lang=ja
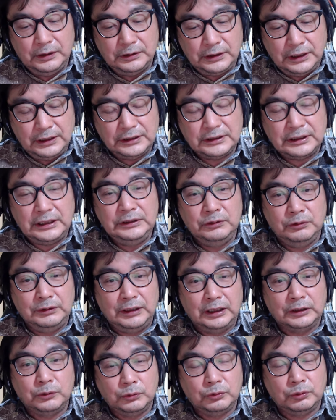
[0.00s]
正社員を
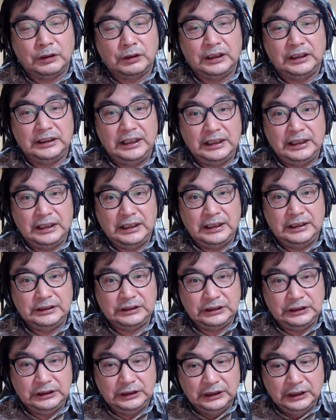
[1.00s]
雇っとかなきゃいけない
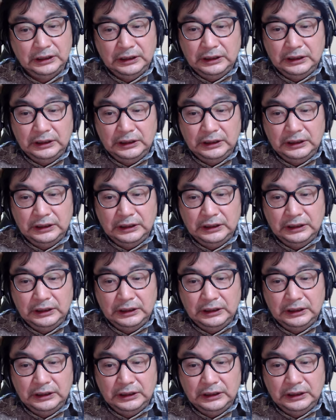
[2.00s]
し、